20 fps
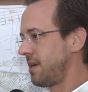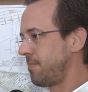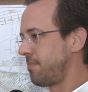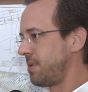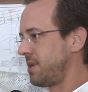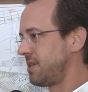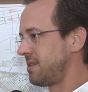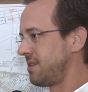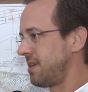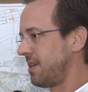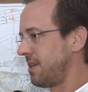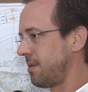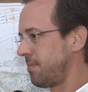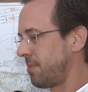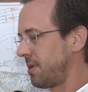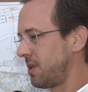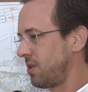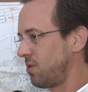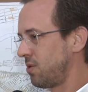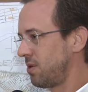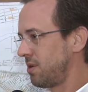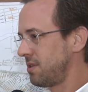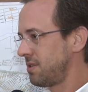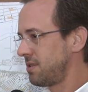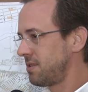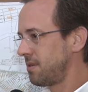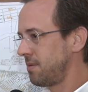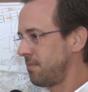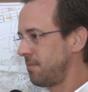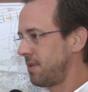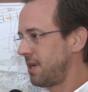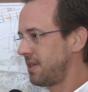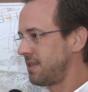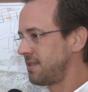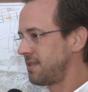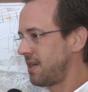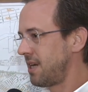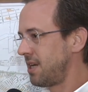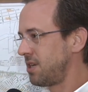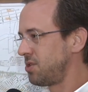e apresenta para nós,
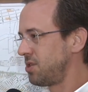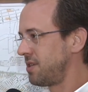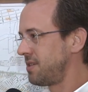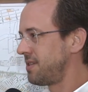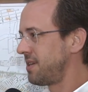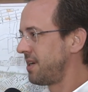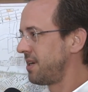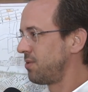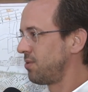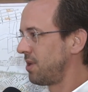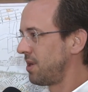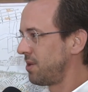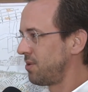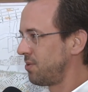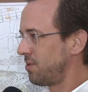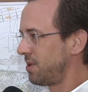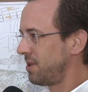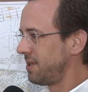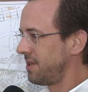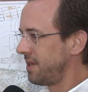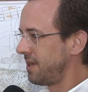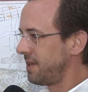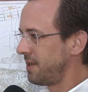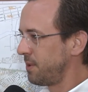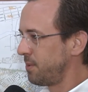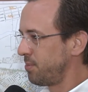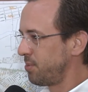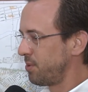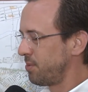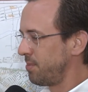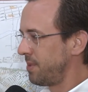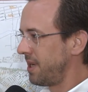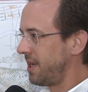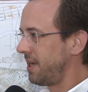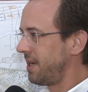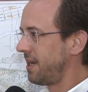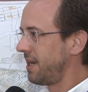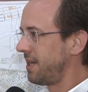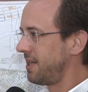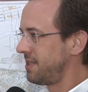mas a agência reguladora entendeu por
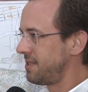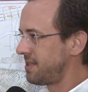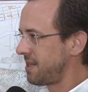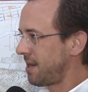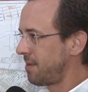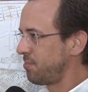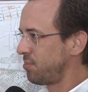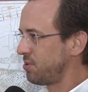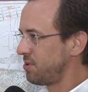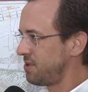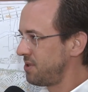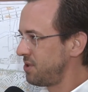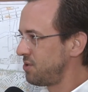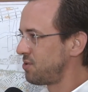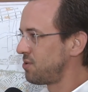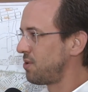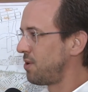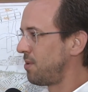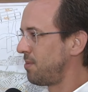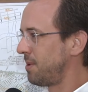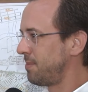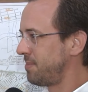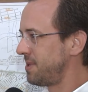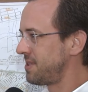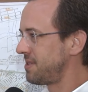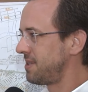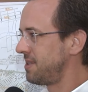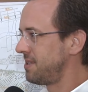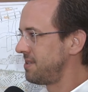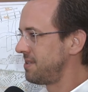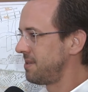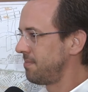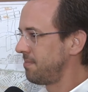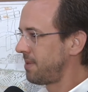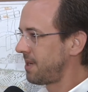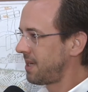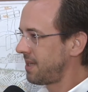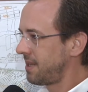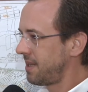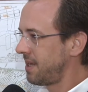bem realizar por si só uma pesquisa
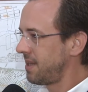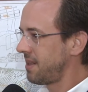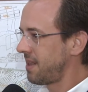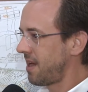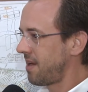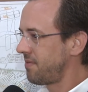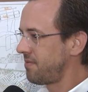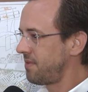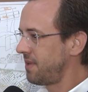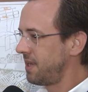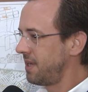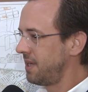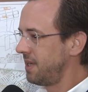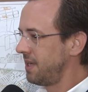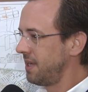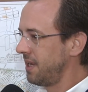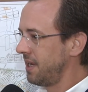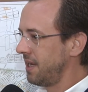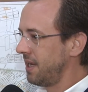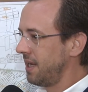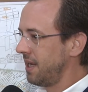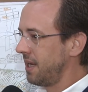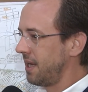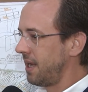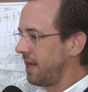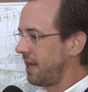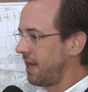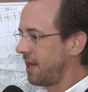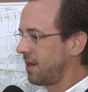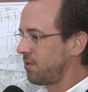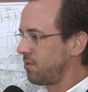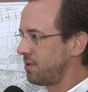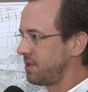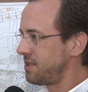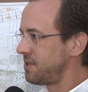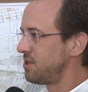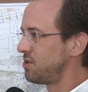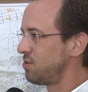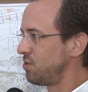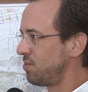para tentar aferir é, com
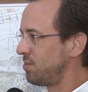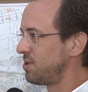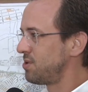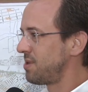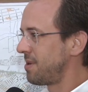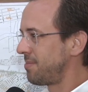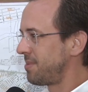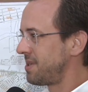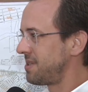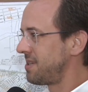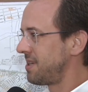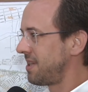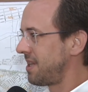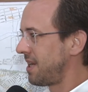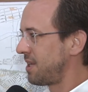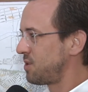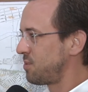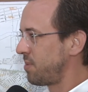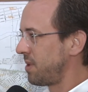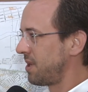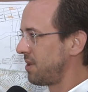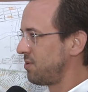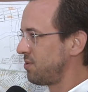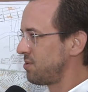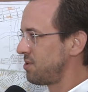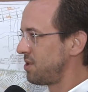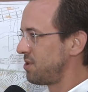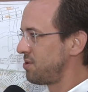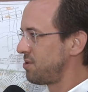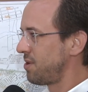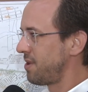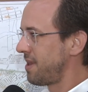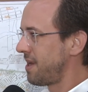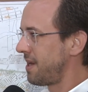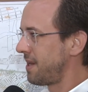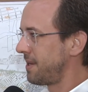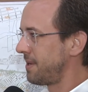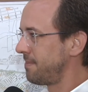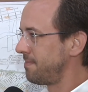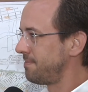esses números apresentados pela
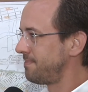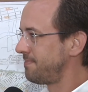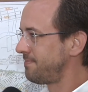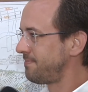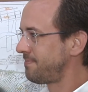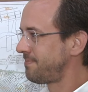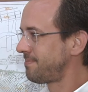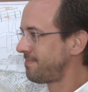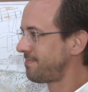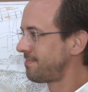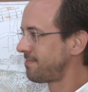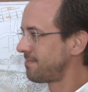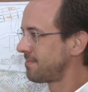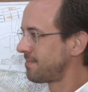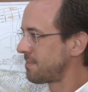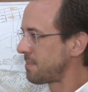concessionária. Bom, nós